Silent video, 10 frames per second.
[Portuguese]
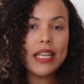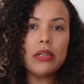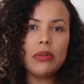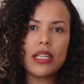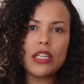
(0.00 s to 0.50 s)

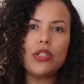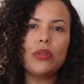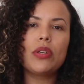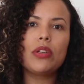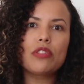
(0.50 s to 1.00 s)
e eu
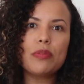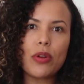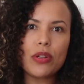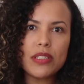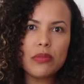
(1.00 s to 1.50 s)
acredito que nos
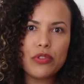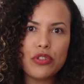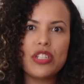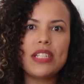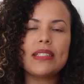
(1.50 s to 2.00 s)

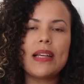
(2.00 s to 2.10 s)
próximos dias